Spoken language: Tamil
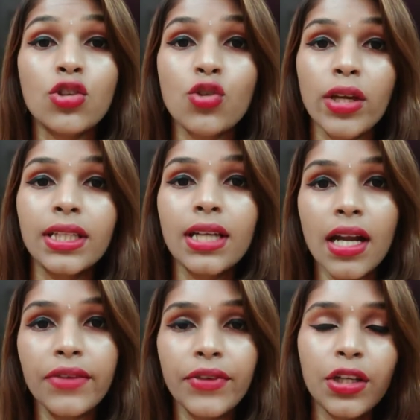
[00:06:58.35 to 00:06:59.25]
ஸோ
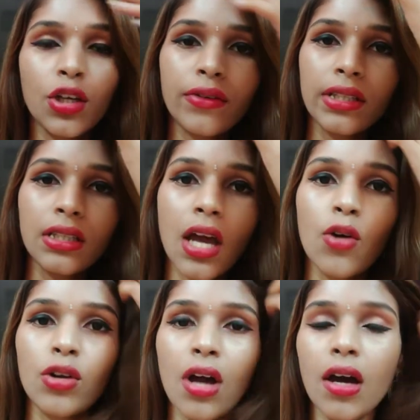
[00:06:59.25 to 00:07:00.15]
இதுக்கான வீடியோ வந்து
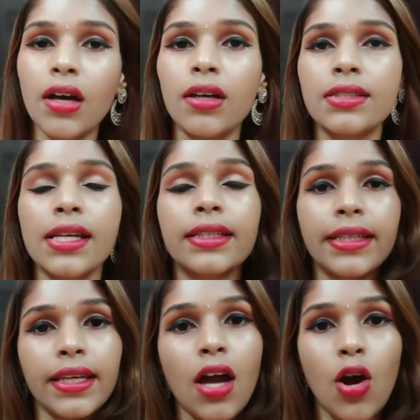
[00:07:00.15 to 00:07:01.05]
நான் ஒரு
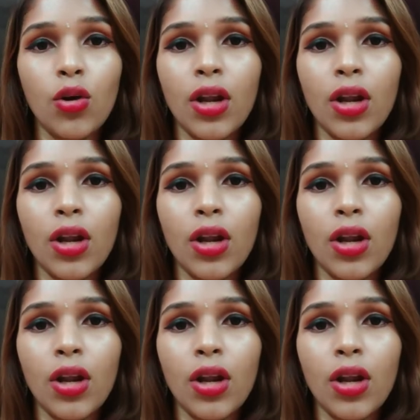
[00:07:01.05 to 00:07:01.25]
ஜட்கி ஹவுல்